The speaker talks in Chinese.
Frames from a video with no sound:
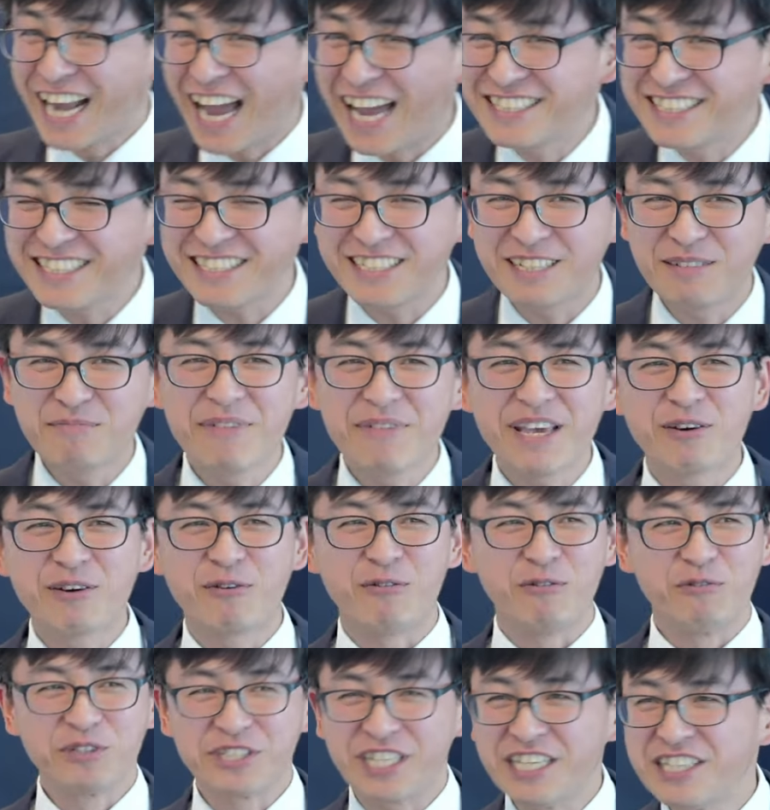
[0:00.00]
看见他面
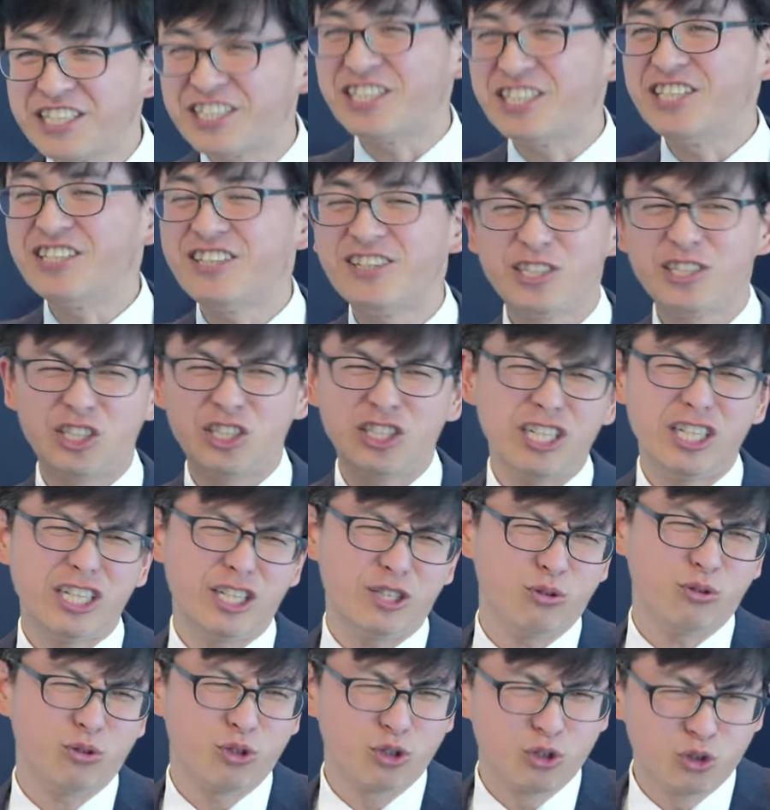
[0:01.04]
孔，谁提他，心
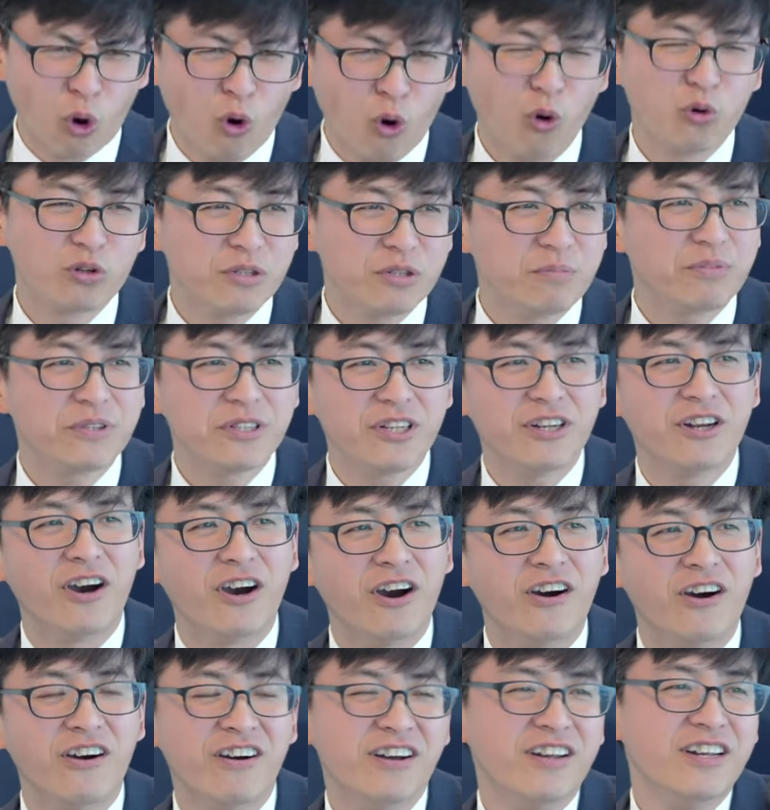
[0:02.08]
里就痛得不得
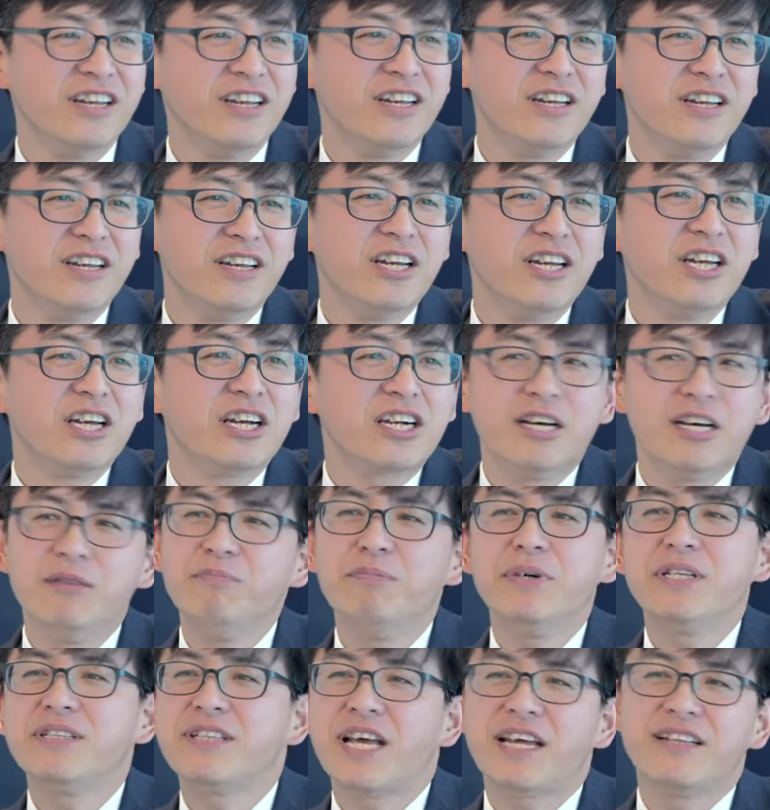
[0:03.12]
了，根
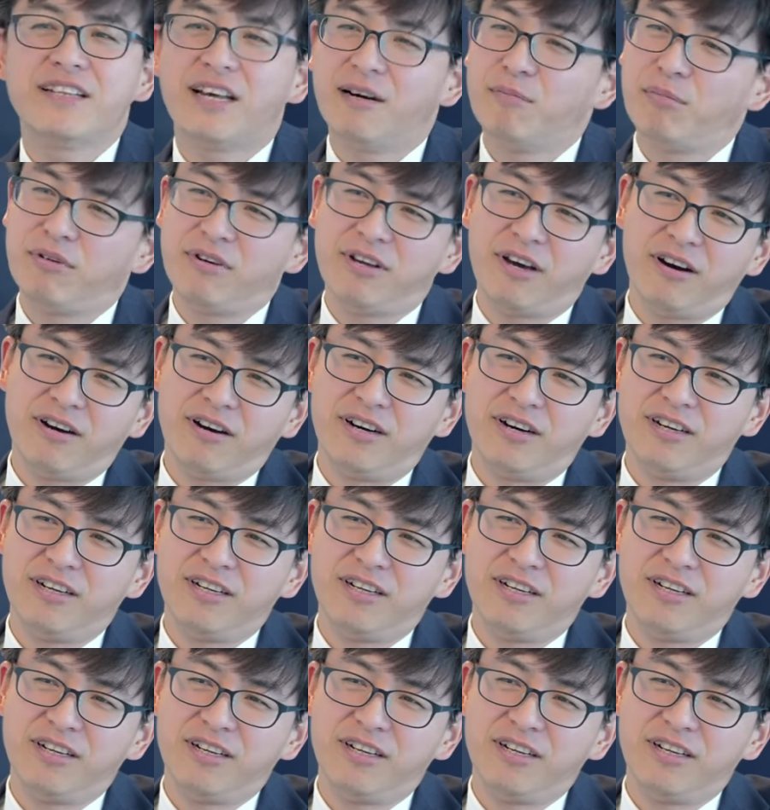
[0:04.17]
本担当不了。